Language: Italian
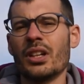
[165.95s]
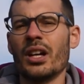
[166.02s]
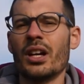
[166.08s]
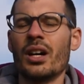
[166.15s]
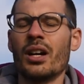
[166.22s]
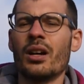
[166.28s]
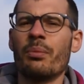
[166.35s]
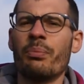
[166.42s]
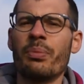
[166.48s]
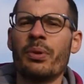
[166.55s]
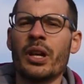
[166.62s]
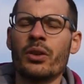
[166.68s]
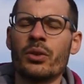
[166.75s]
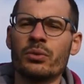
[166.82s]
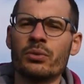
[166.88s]
Eh,
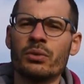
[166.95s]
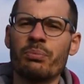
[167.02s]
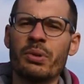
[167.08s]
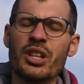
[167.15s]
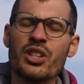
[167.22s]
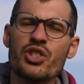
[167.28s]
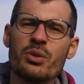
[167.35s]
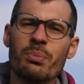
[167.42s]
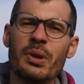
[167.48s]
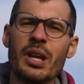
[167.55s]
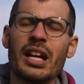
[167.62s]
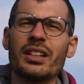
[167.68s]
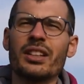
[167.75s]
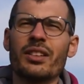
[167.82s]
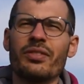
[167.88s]
per un
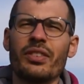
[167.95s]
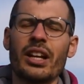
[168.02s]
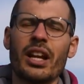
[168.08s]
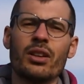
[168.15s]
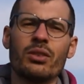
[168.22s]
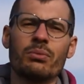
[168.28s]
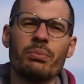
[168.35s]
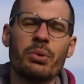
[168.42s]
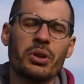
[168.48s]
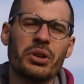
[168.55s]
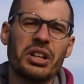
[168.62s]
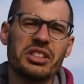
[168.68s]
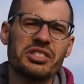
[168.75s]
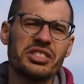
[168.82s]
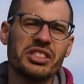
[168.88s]
principiante farei un
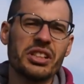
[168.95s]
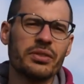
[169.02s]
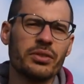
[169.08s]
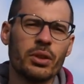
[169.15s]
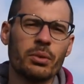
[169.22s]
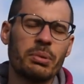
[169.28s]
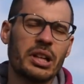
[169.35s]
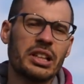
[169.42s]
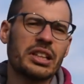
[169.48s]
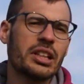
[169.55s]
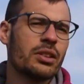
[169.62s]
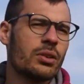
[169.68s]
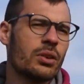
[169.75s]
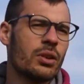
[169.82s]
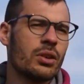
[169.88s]
progressivo
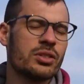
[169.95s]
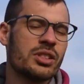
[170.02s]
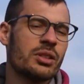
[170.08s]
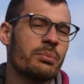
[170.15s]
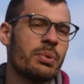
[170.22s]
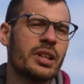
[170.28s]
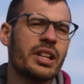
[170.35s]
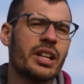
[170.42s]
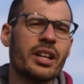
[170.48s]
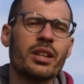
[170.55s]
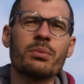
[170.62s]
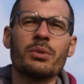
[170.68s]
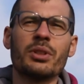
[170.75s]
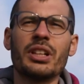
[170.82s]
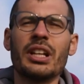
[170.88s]
partendo sempre dal
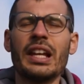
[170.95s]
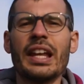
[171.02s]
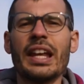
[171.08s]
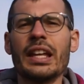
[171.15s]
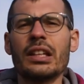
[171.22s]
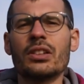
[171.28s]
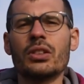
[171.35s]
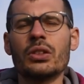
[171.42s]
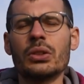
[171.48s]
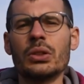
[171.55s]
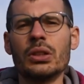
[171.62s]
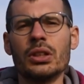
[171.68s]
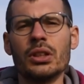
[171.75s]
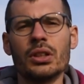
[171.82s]
ritmo del lento,